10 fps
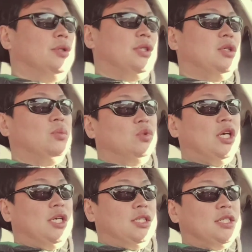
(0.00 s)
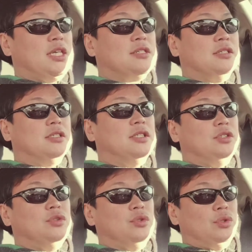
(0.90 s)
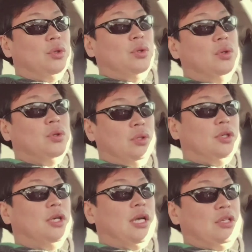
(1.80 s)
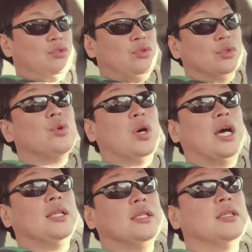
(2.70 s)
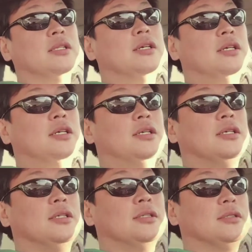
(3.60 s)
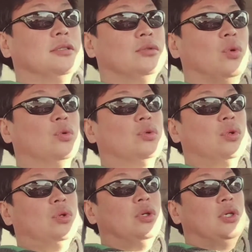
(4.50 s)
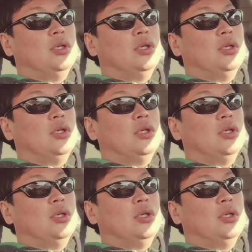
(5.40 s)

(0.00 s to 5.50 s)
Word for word: 자동문항 생성은 유효 아주 유용한 어, 도구로